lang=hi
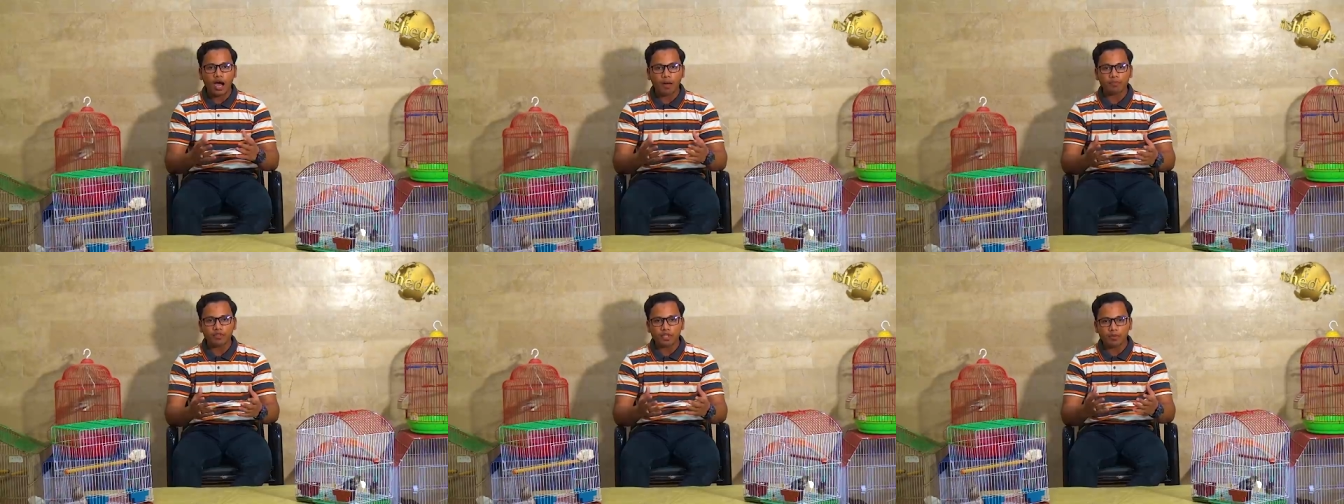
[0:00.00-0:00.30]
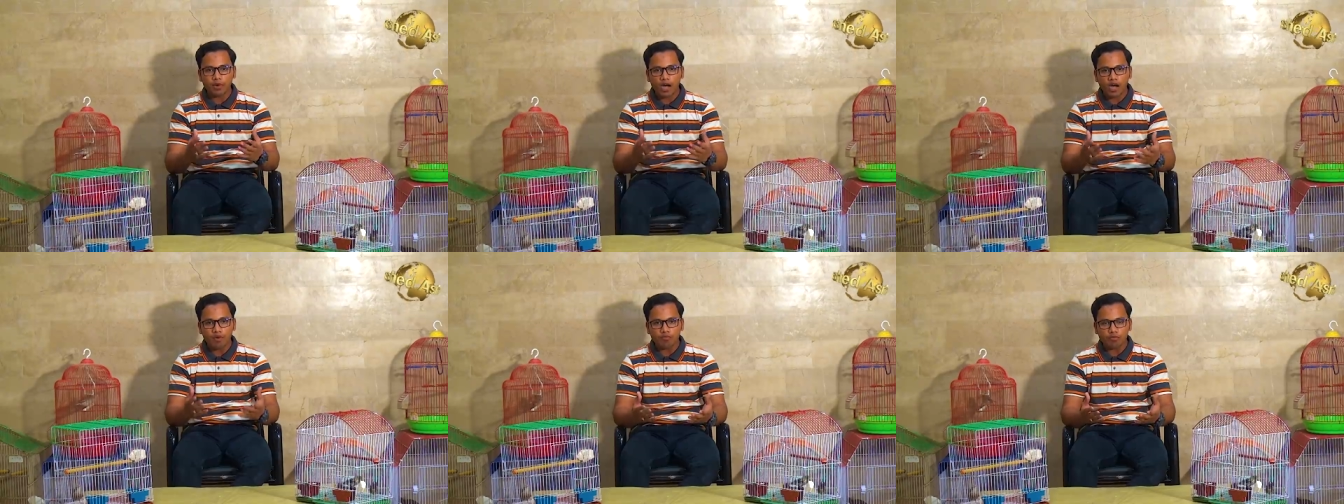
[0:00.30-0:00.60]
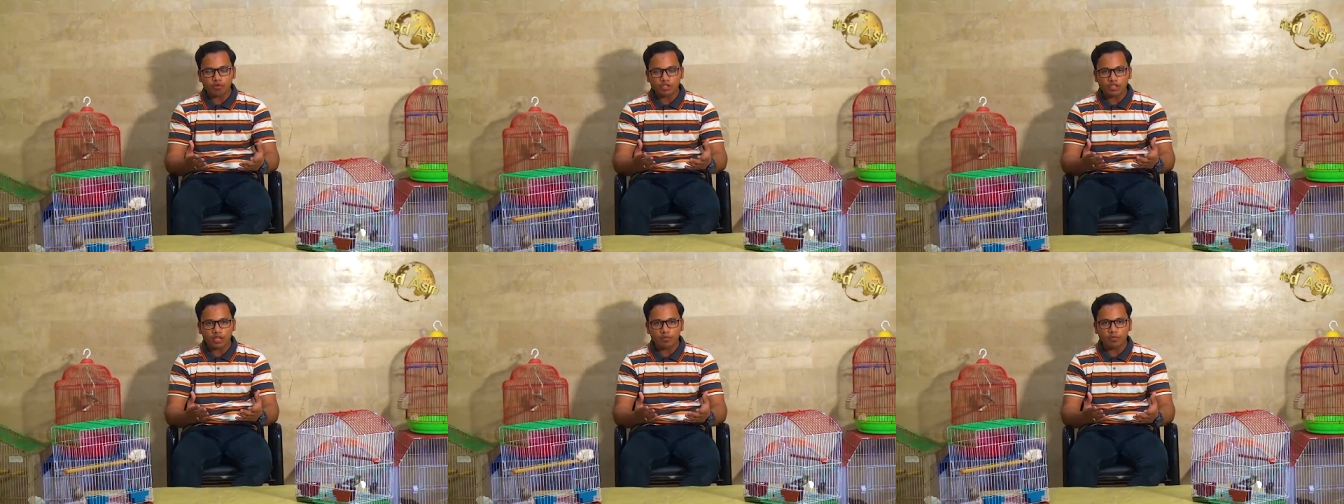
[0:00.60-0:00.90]
आप तमाम
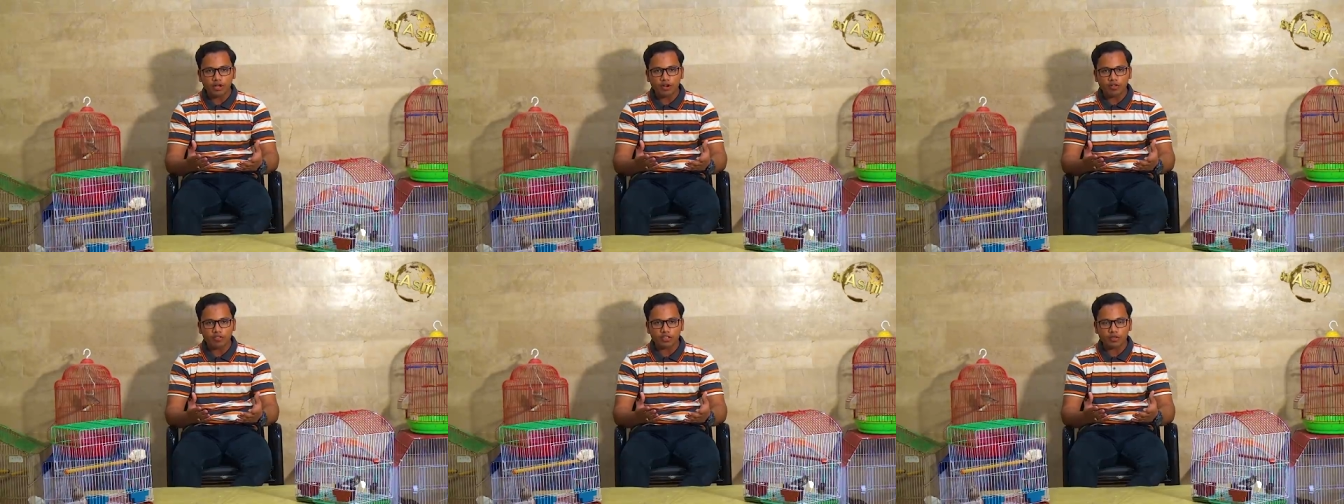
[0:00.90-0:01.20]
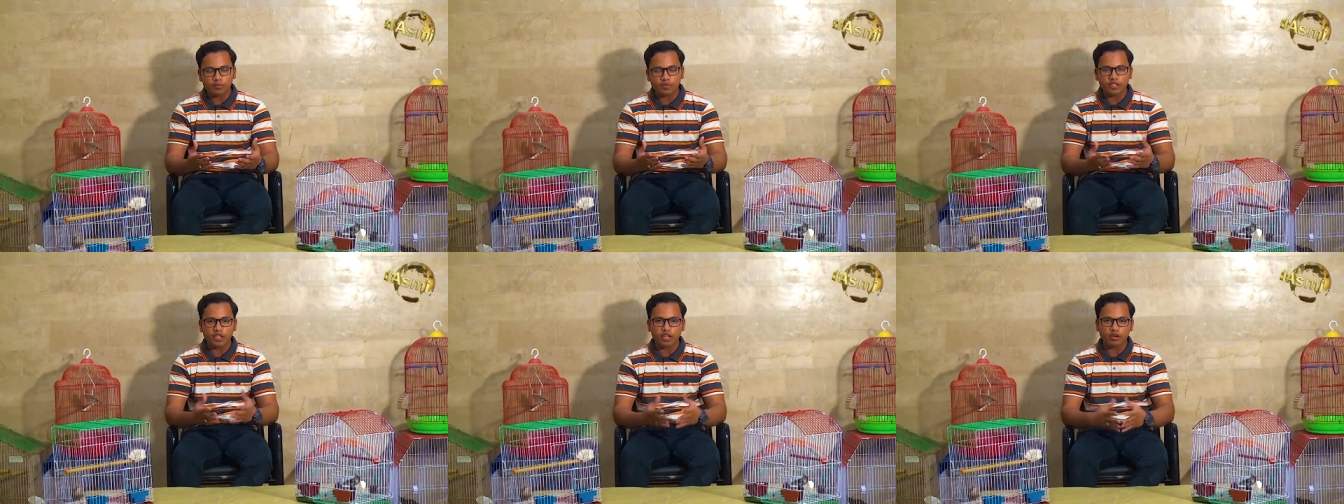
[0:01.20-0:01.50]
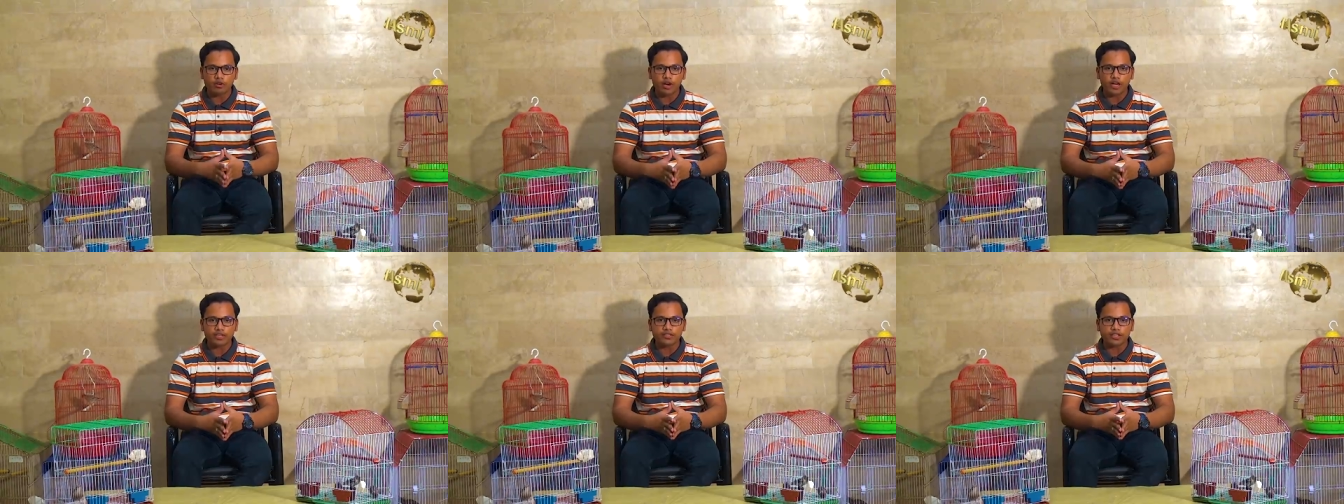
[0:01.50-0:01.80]
मुसलमानों से मैं
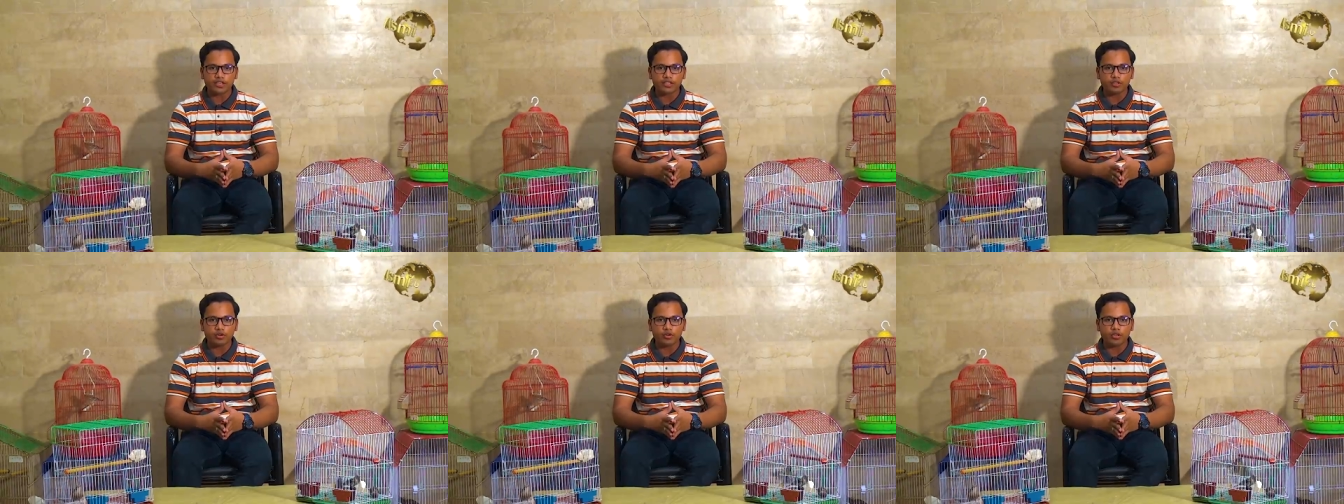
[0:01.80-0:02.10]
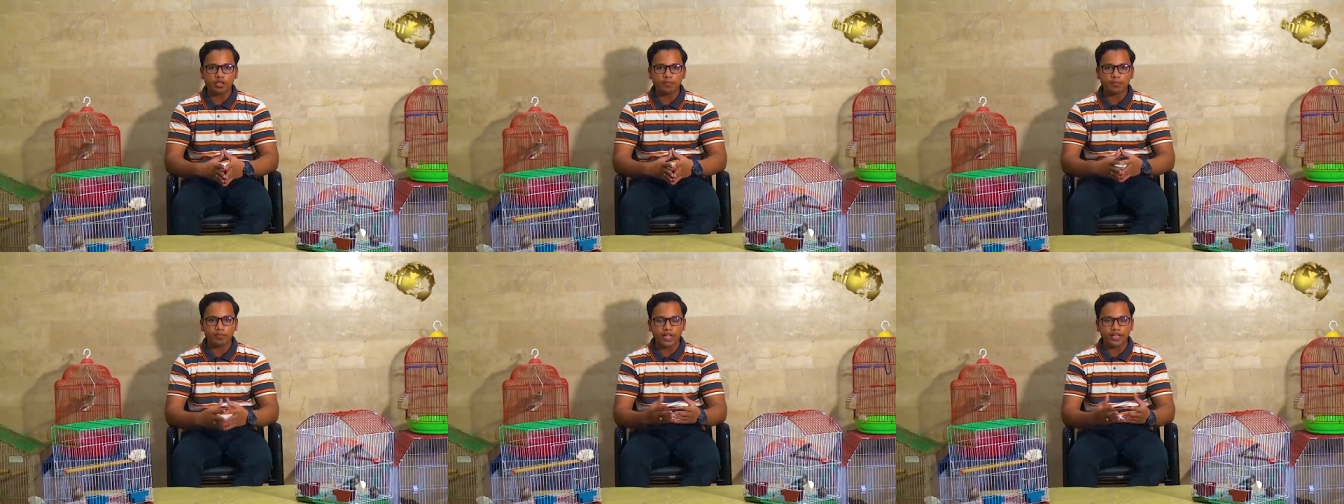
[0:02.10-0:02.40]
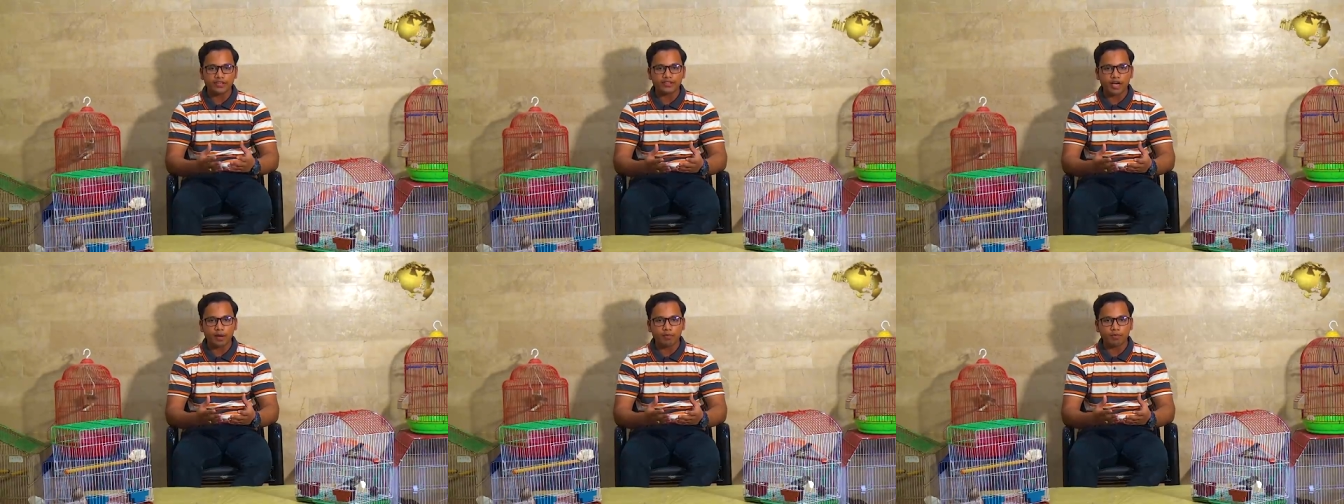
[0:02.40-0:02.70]
दरख्वास्त करता हूँ कि
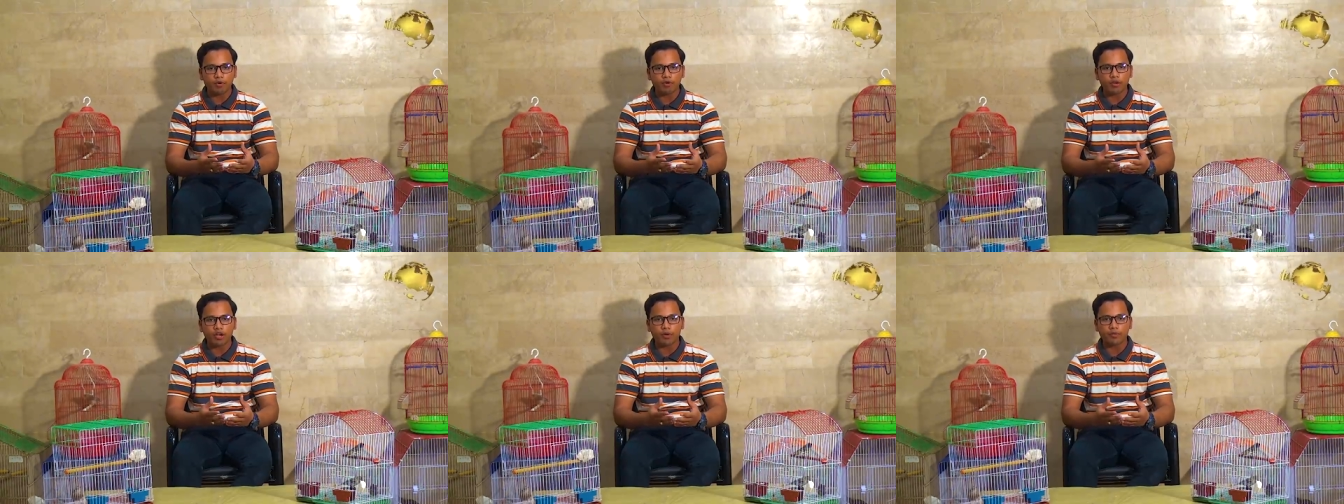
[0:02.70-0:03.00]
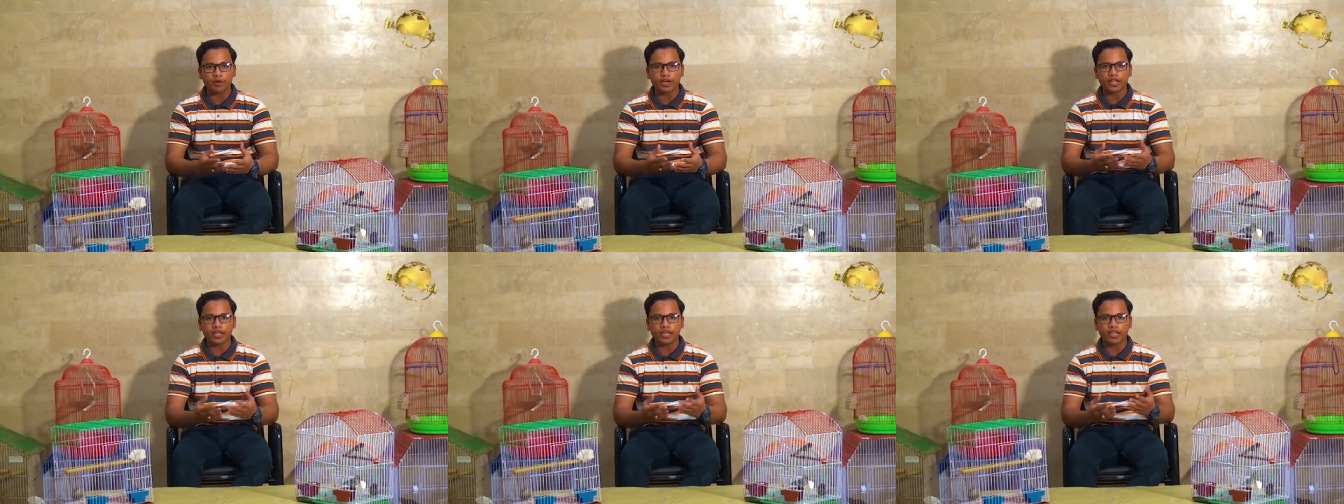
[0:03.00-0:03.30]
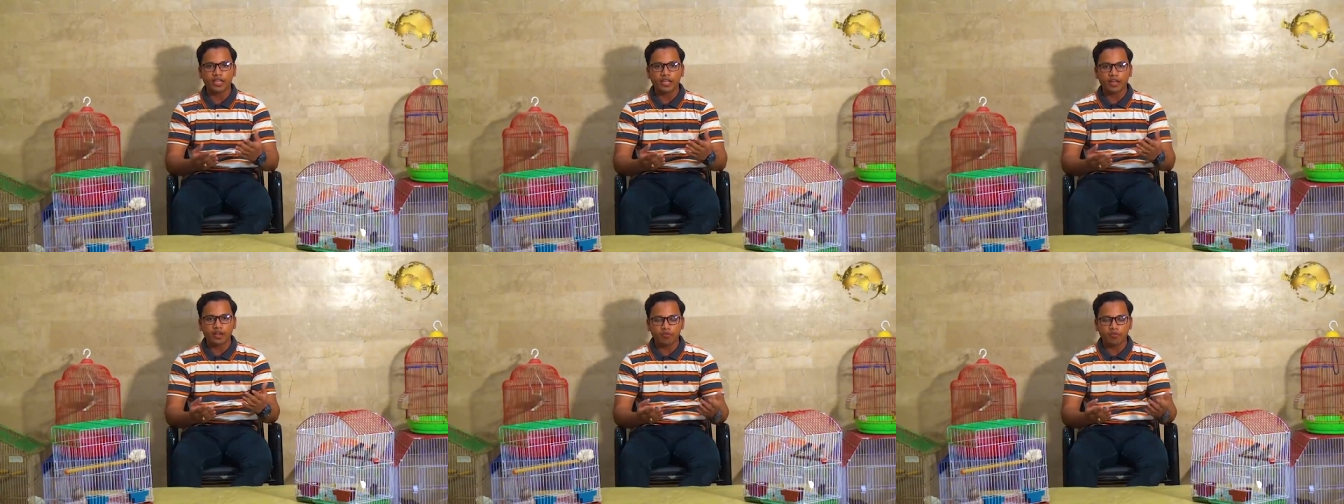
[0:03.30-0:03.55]
प्लीज़ आप लोग हमारे